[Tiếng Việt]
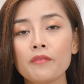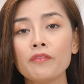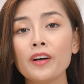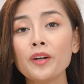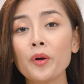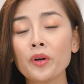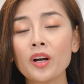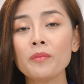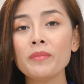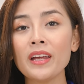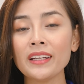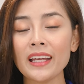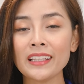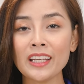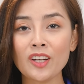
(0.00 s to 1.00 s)
với nồi cơm
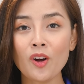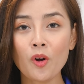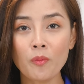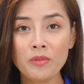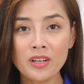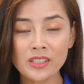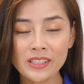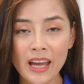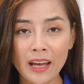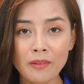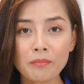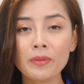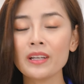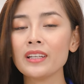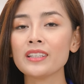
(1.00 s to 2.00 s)
điện này thì nó cũng được
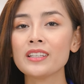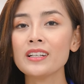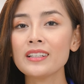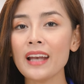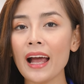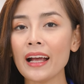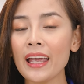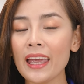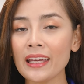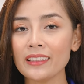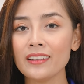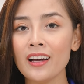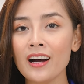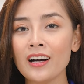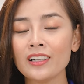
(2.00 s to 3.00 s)
trang bị chức năng
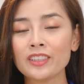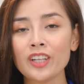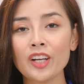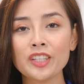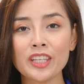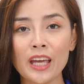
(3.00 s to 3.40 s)
hẹn giờ cho